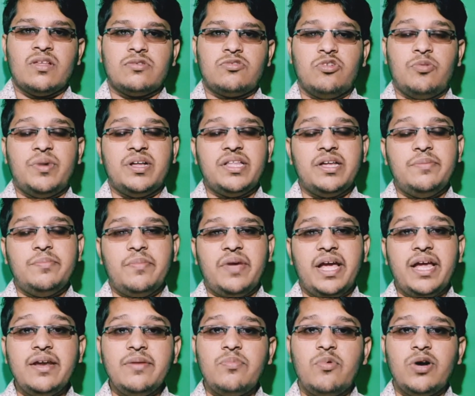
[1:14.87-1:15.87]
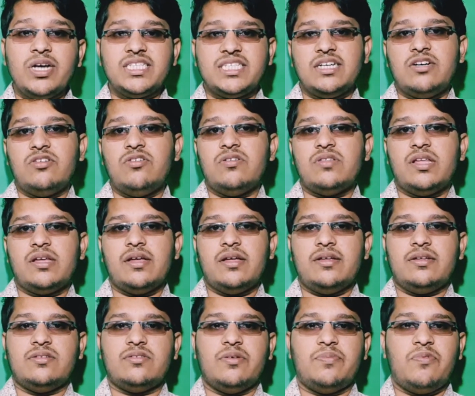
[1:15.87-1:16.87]
তোমাদের মেন বই যেগুলোতে
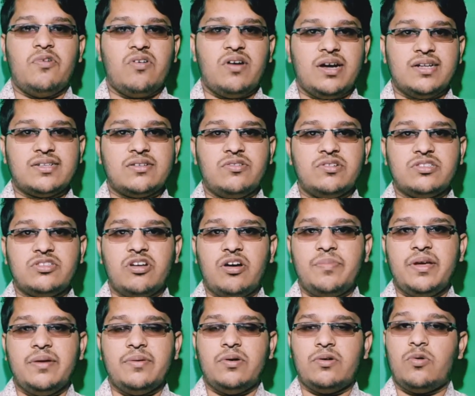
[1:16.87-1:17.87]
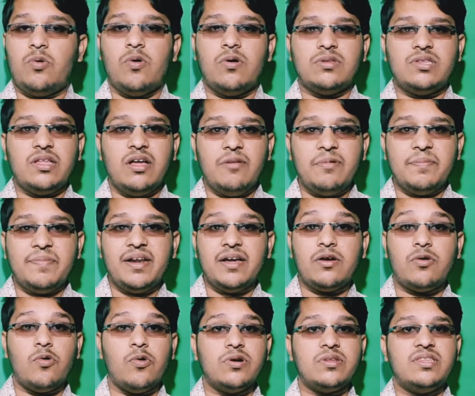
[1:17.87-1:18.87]
ফোকাস করতে হবে করতে হবে মানে
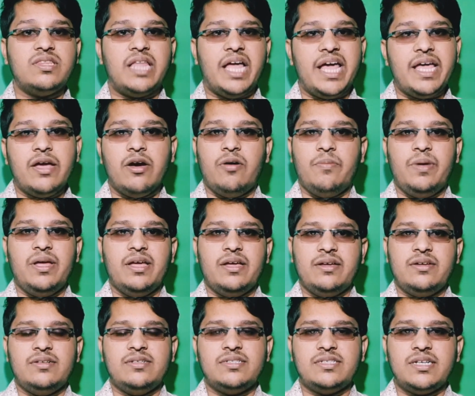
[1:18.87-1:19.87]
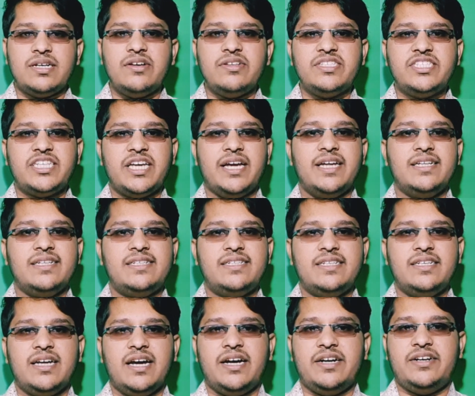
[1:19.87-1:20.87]
করতেই হবে সেটা হচ্ছে
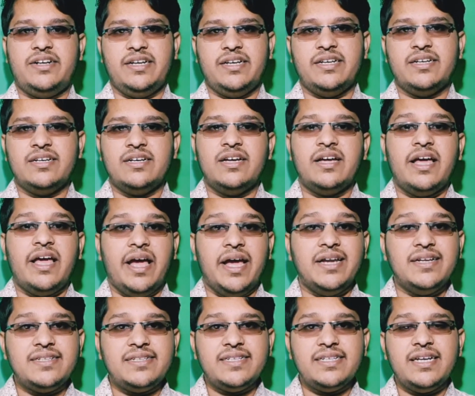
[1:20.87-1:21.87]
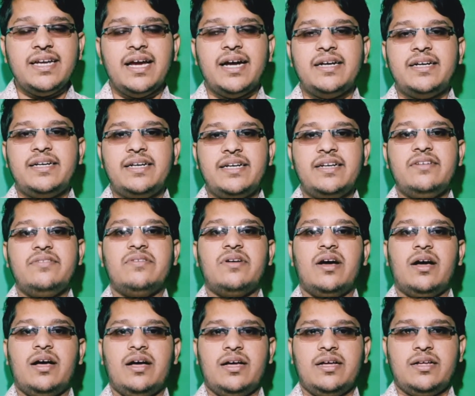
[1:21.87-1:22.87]
এনসিইআরটি এনসিইআরটির
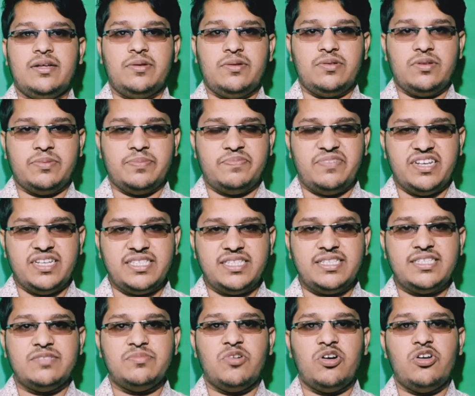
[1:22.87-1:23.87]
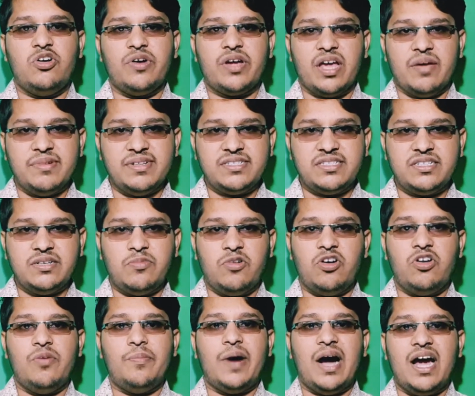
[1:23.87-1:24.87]
ফিজিক্স বলো কেমিস্ট্রি
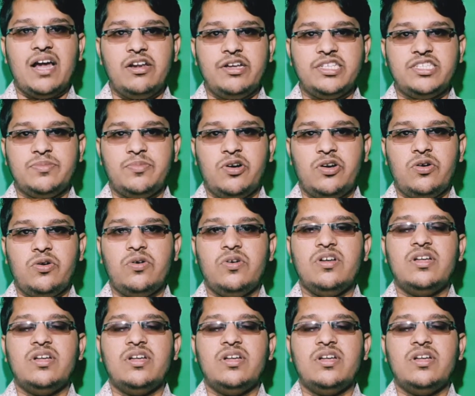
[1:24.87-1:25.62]
বলো বায়োলজি বলো